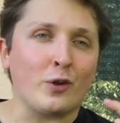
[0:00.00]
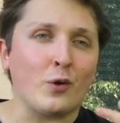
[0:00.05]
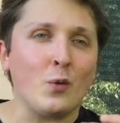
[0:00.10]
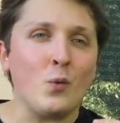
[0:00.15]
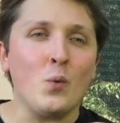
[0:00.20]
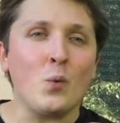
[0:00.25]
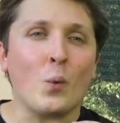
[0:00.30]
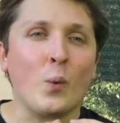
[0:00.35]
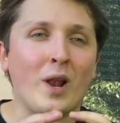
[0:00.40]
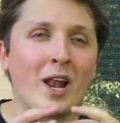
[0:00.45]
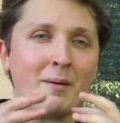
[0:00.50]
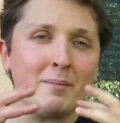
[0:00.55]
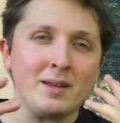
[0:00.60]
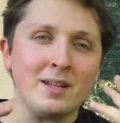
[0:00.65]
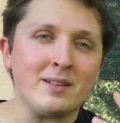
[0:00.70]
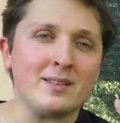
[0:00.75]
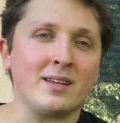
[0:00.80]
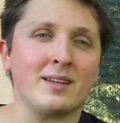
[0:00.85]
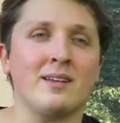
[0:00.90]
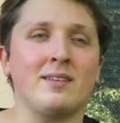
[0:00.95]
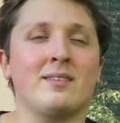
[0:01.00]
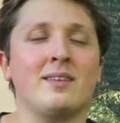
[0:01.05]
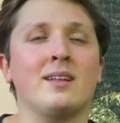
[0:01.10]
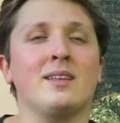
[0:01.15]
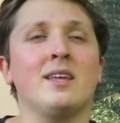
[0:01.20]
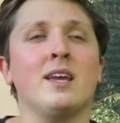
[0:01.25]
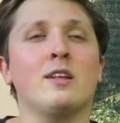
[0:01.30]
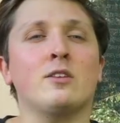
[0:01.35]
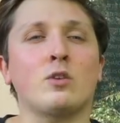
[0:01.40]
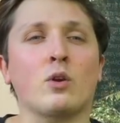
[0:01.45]
comunque la mente che sta
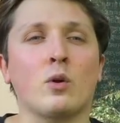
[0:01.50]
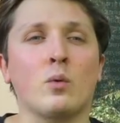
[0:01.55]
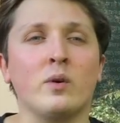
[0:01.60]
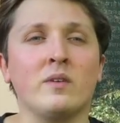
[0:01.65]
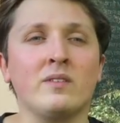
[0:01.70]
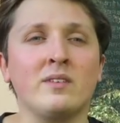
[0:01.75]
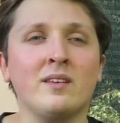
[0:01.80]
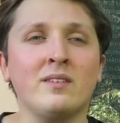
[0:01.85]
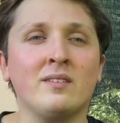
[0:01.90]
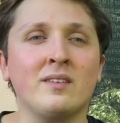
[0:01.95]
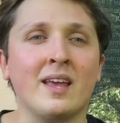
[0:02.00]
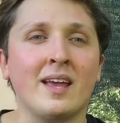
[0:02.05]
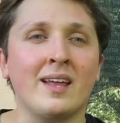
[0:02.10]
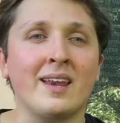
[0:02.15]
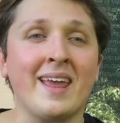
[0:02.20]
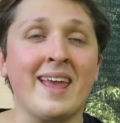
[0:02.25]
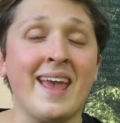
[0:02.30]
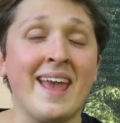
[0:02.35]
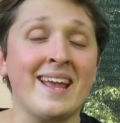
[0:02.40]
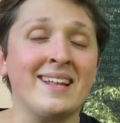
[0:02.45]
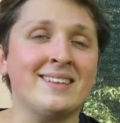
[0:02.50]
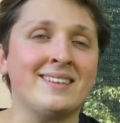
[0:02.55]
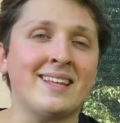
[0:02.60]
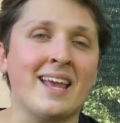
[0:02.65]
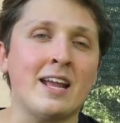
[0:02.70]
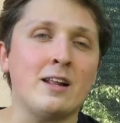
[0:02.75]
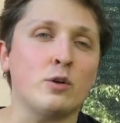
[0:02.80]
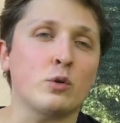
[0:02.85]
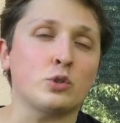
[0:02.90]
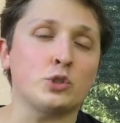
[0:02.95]
dietro a questa serie è
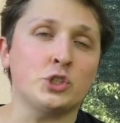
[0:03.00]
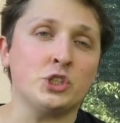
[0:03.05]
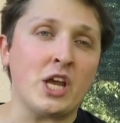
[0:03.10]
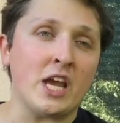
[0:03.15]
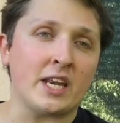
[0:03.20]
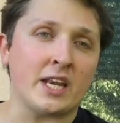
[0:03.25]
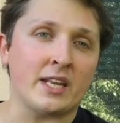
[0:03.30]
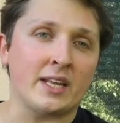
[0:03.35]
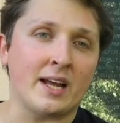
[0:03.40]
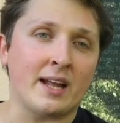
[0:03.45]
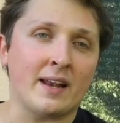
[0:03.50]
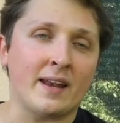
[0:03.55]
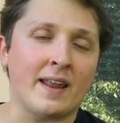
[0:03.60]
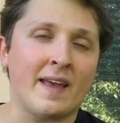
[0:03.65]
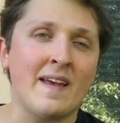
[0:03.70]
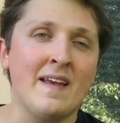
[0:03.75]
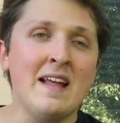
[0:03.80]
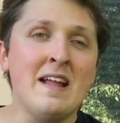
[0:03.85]
Taylor Sheridan.